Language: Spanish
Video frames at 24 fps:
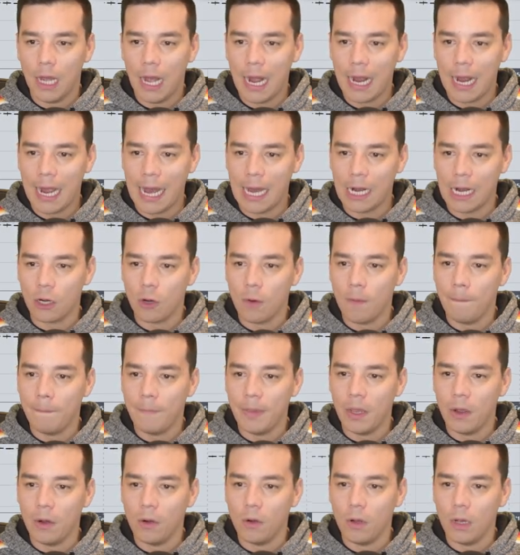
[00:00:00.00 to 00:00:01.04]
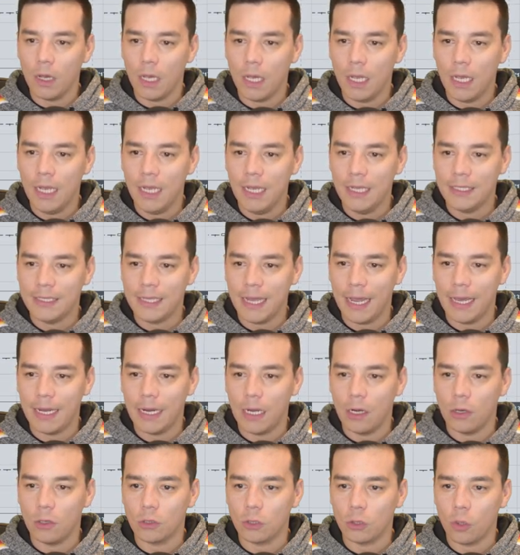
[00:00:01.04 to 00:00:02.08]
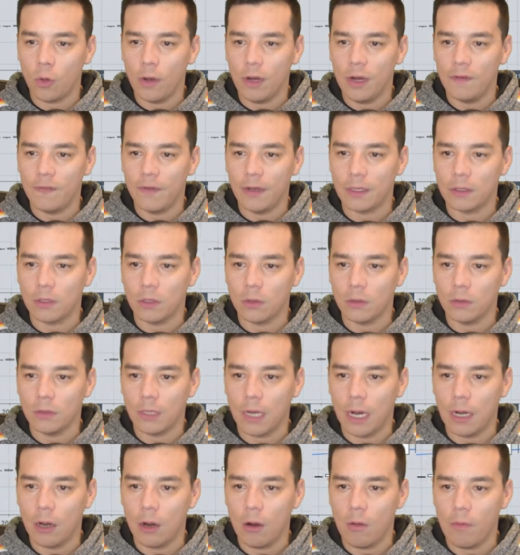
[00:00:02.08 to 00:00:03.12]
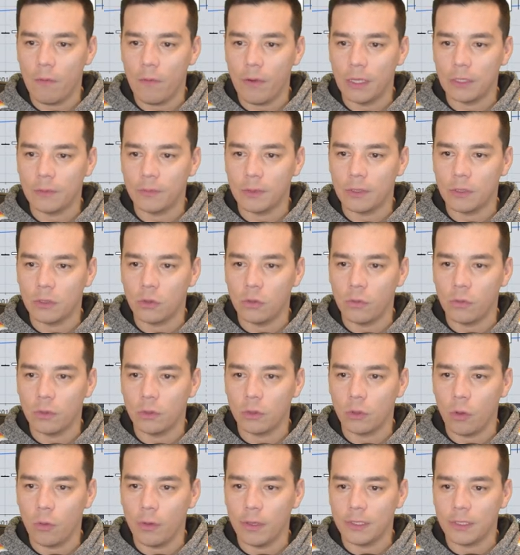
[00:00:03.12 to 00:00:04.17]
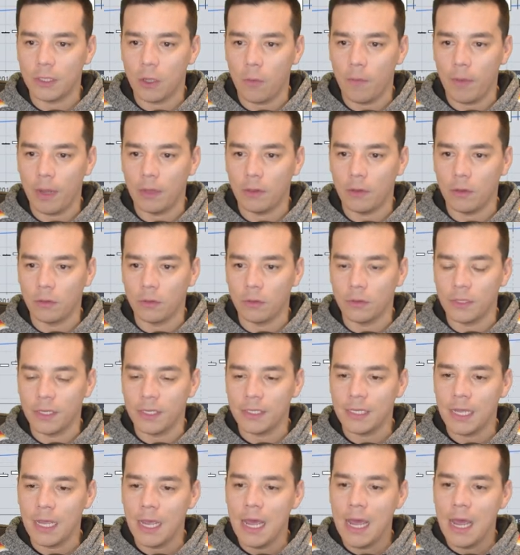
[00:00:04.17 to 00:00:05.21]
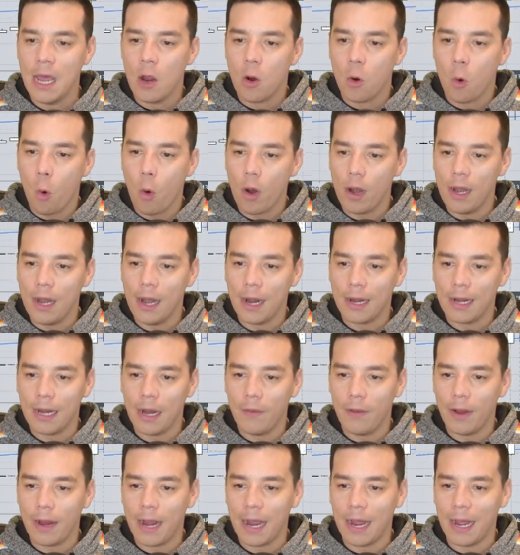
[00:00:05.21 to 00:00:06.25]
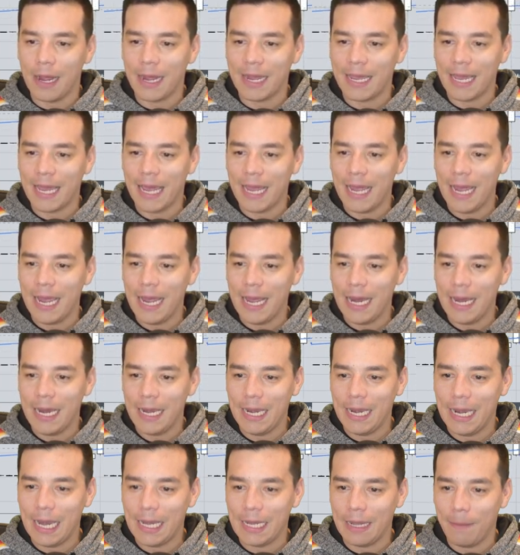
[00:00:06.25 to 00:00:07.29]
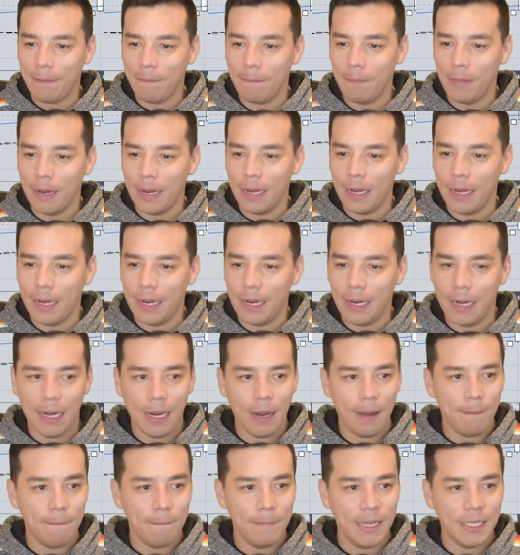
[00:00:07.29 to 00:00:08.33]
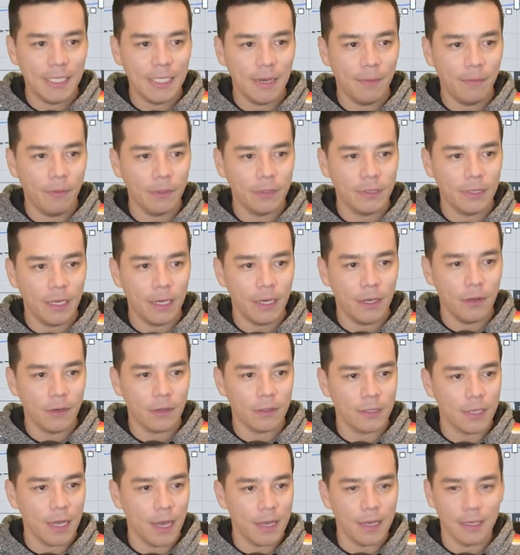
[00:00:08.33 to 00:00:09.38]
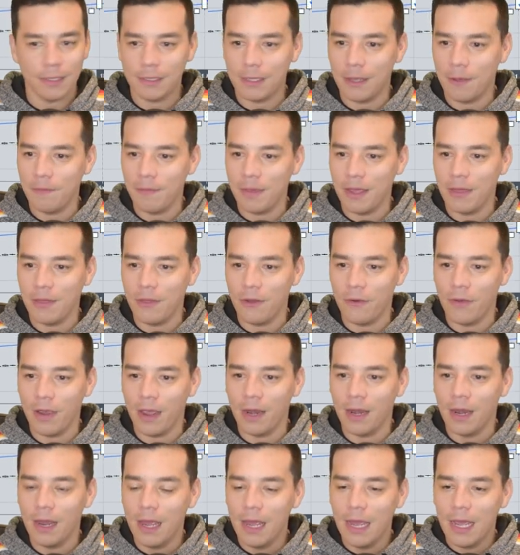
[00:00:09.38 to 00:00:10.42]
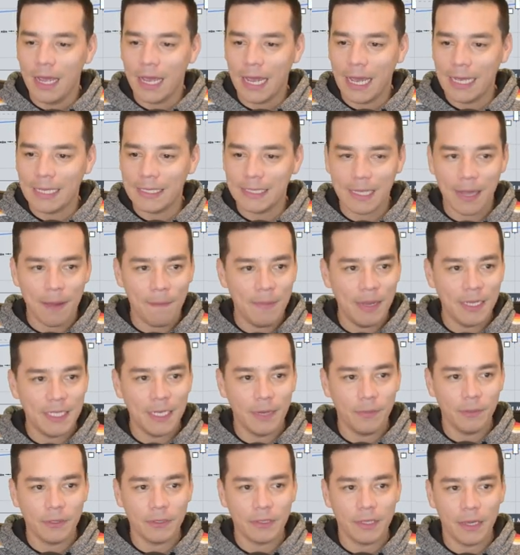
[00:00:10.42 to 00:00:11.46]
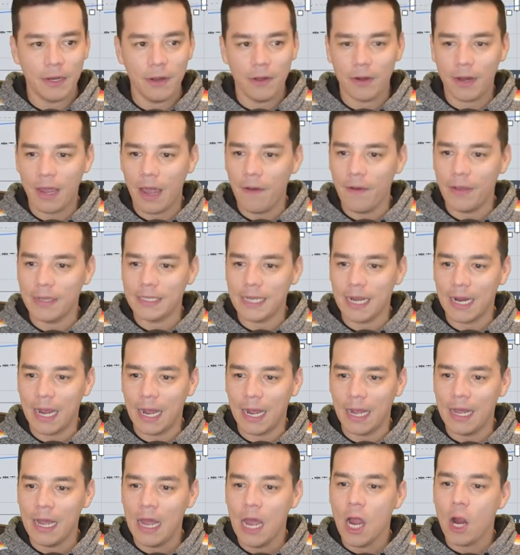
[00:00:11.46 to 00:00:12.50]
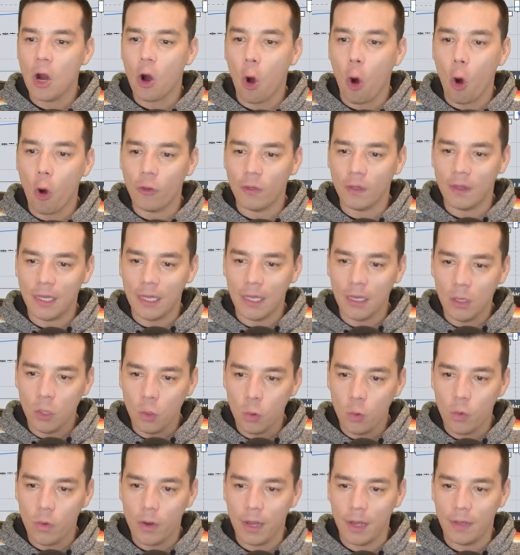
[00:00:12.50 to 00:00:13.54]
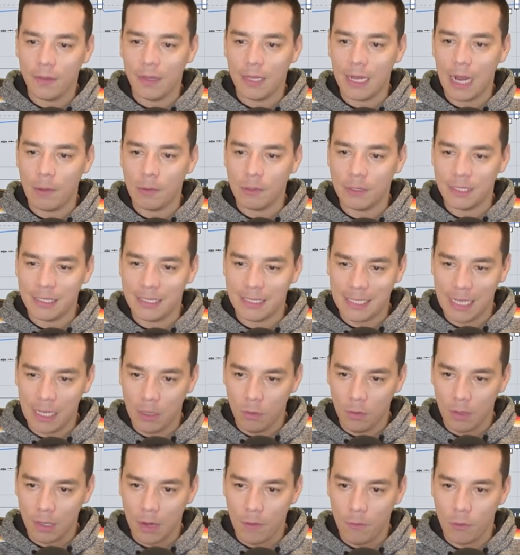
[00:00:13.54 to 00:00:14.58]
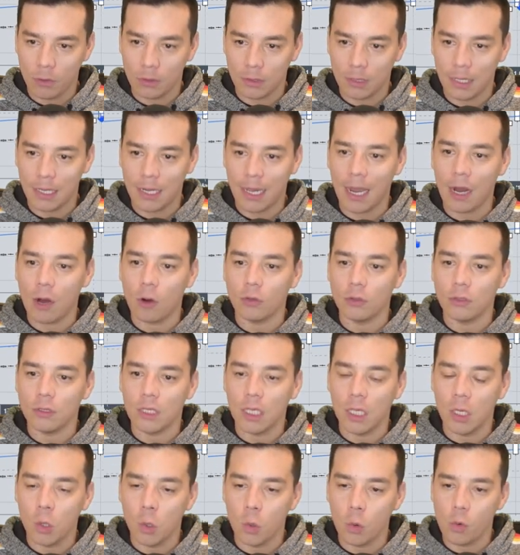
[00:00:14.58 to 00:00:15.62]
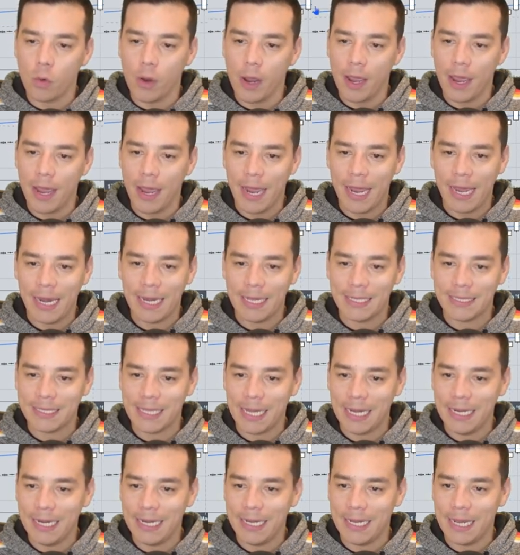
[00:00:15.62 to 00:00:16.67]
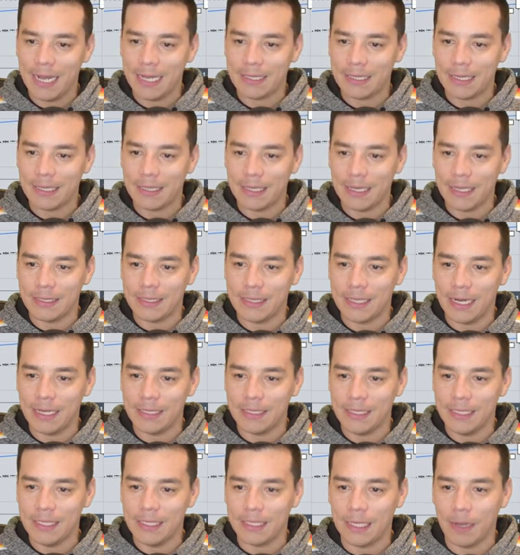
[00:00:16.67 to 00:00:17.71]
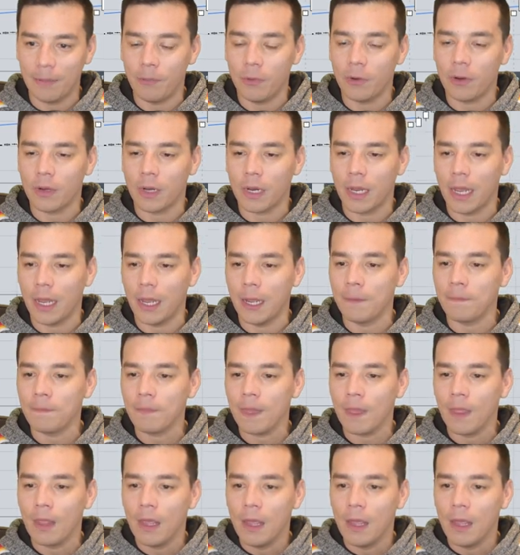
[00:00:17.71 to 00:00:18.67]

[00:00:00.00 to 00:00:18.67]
acá rompió y se generó todo el efecto contrario como ves, pues tuvo todo este aumento. Entonces, ¿cuál es la clave acá? Que la, eh, la mecha posterior, si ahí están viendo bien, que esta mecha posterior que ves acá continúe, digamos, si tiene un rebote, que continúe en esta línea de tendencia alcista, porque